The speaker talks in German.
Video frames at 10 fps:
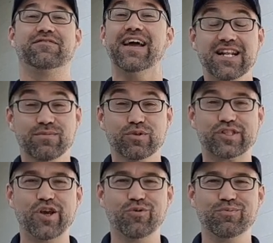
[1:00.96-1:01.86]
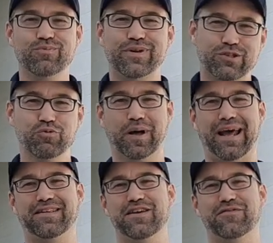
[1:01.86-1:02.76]
Weltmuseum der
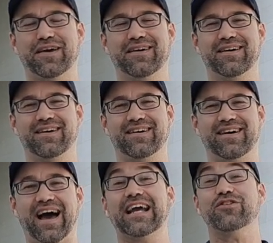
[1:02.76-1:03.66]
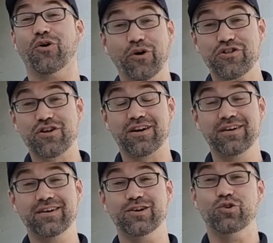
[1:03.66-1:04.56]
Superlative. Ein deutscher
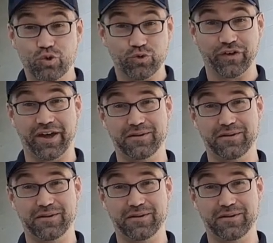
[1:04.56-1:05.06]
Louvre.